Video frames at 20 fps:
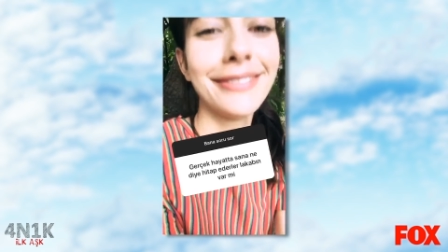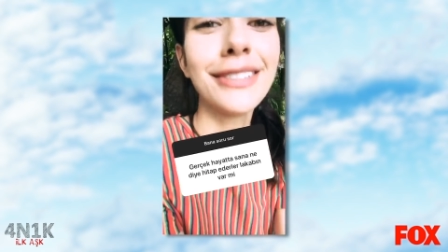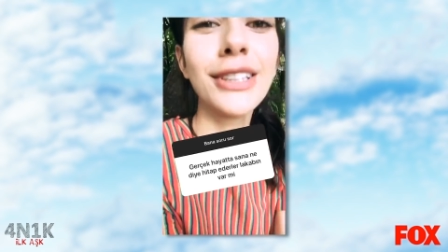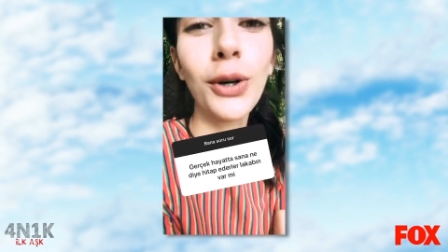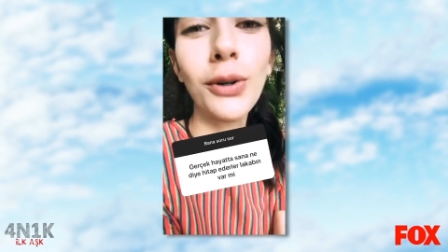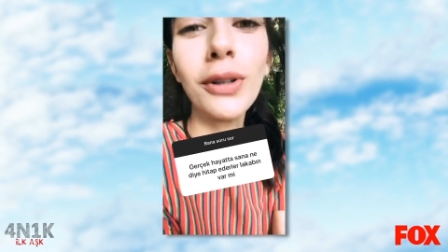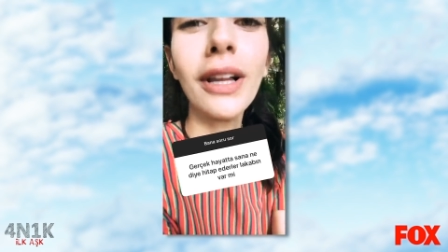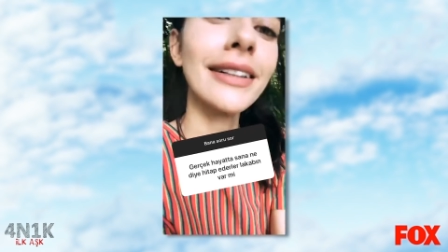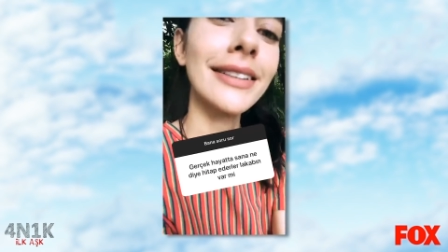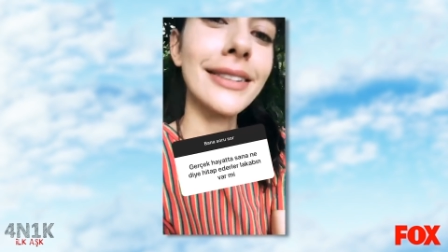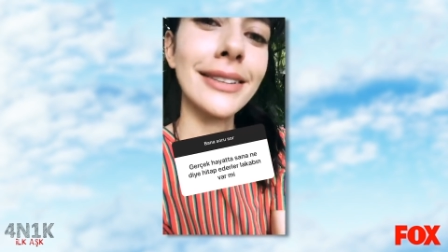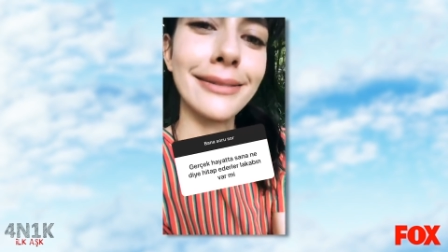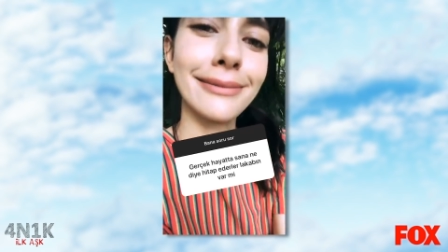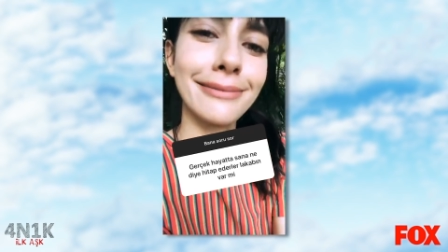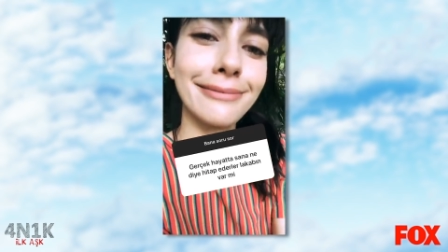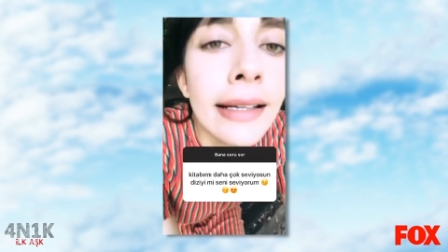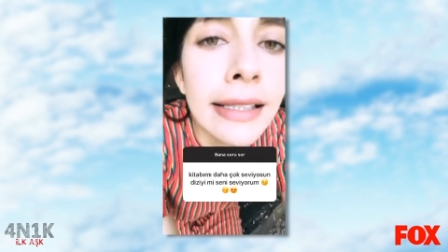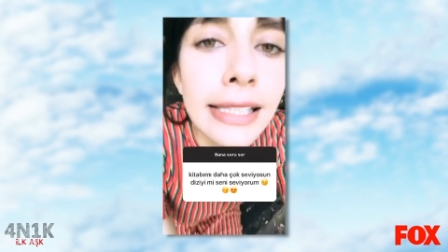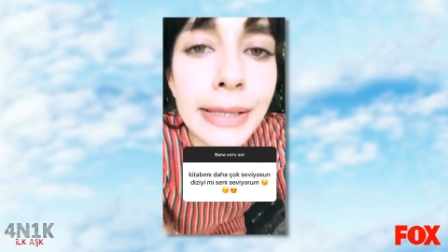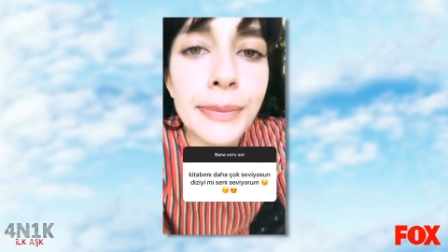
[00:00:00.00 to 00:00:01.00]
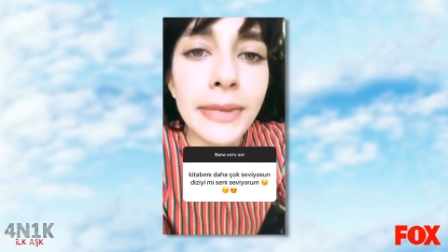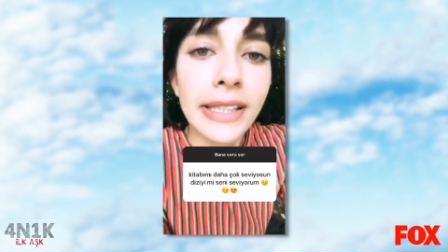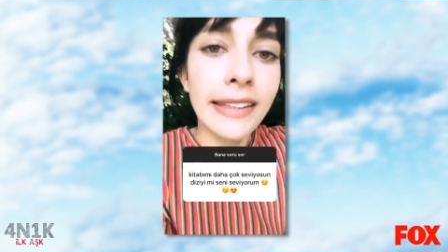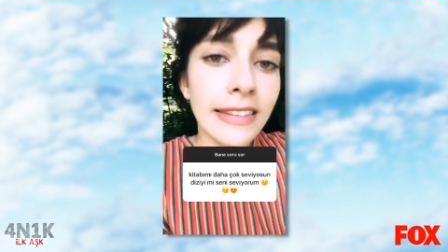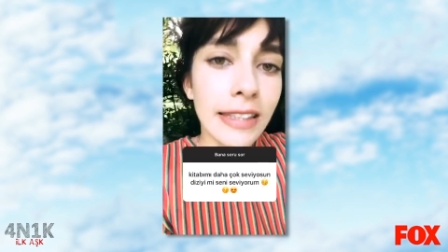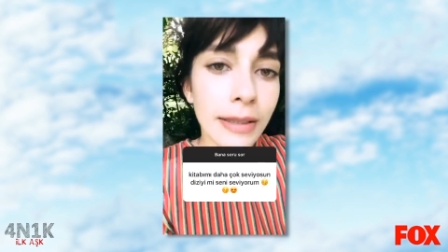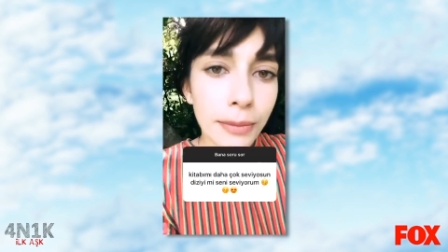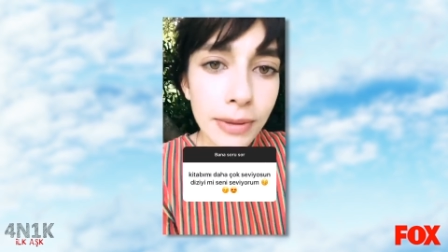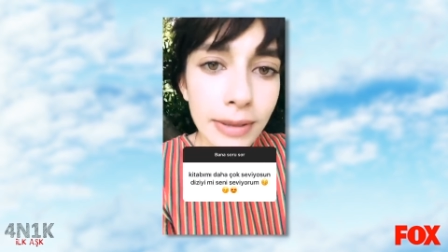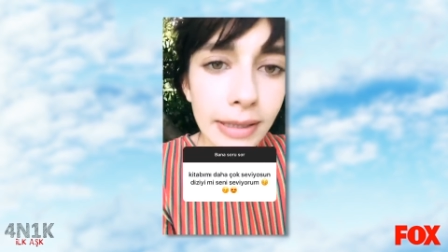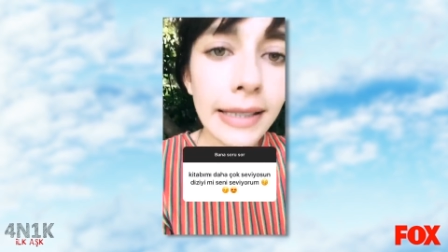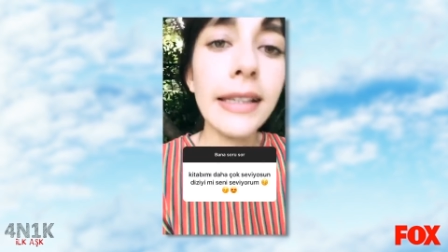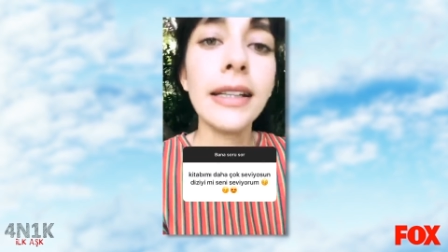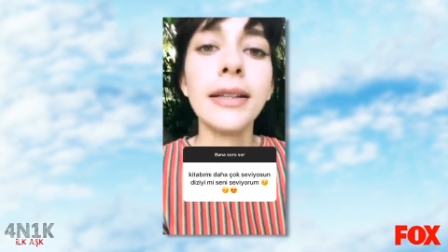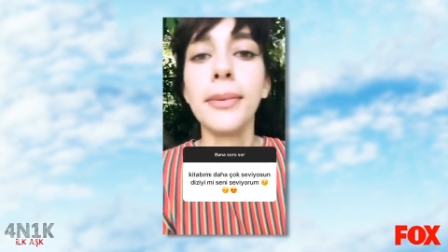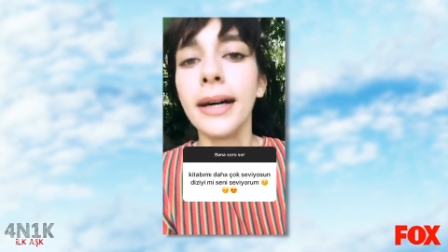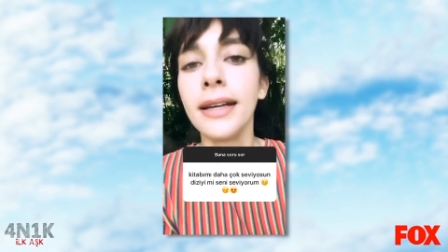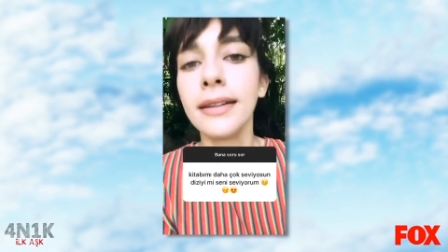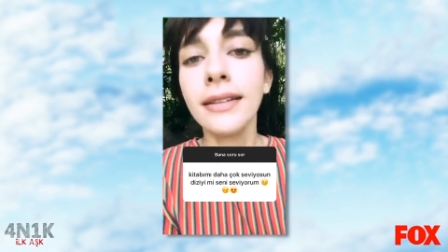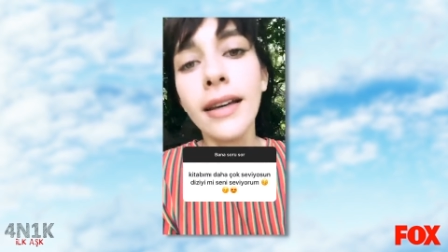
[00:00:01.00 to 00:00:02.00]
diyorlar. Şimdi kitabın
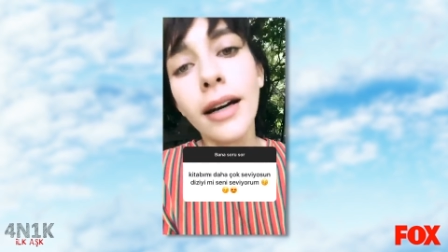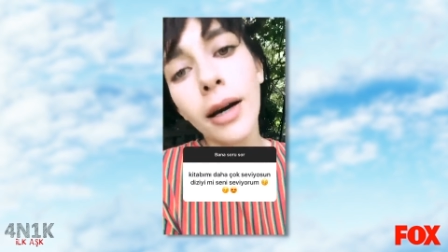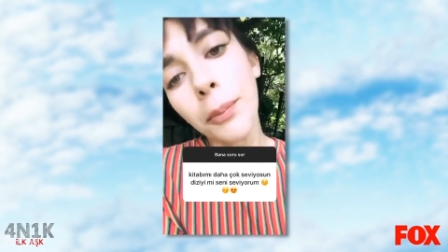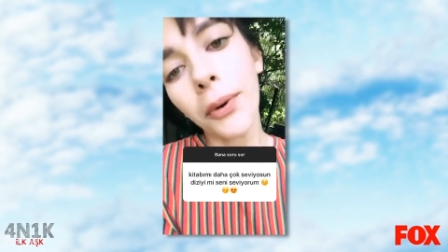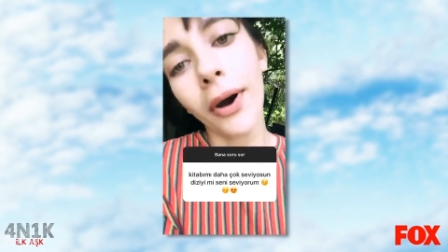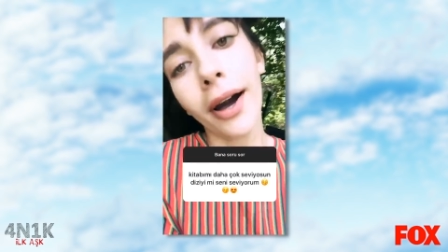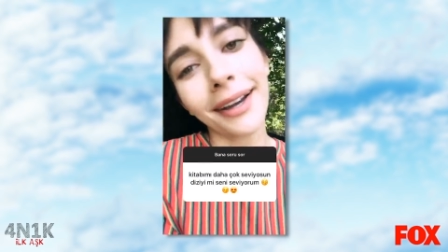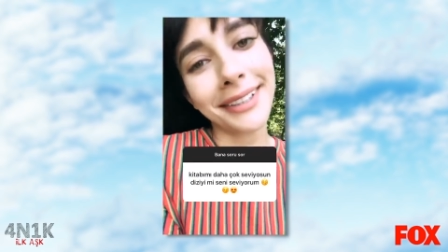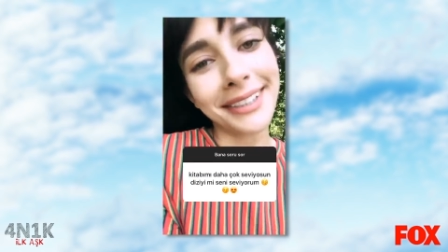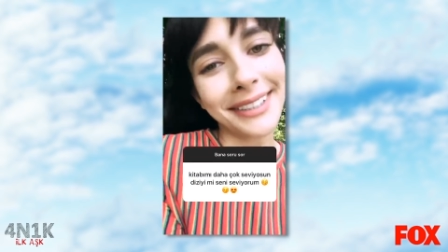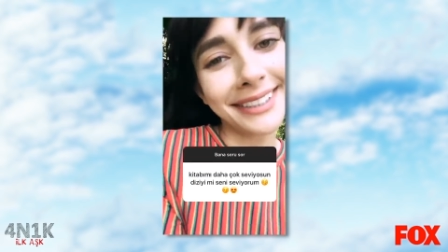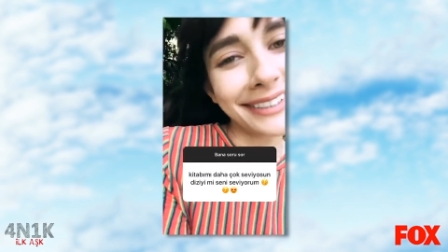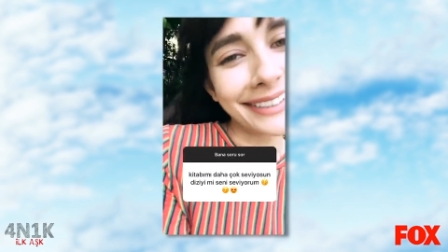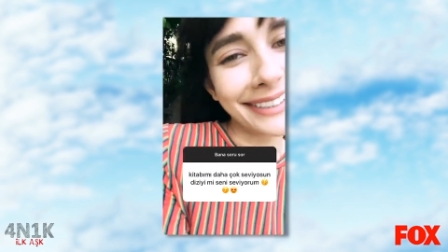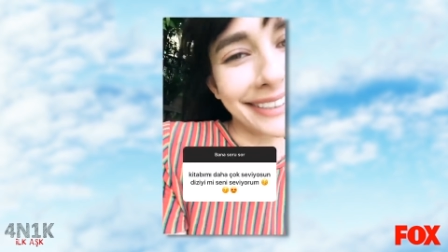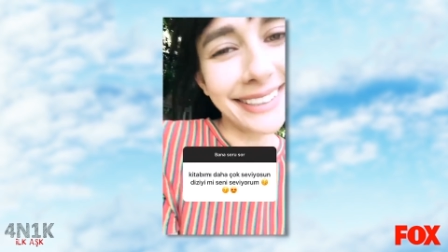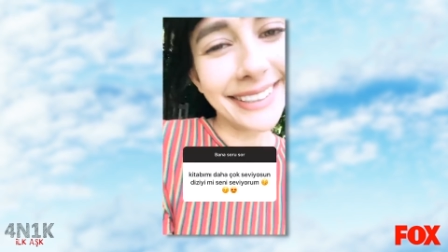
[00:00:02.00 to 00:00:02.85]
yeri bende apayrı.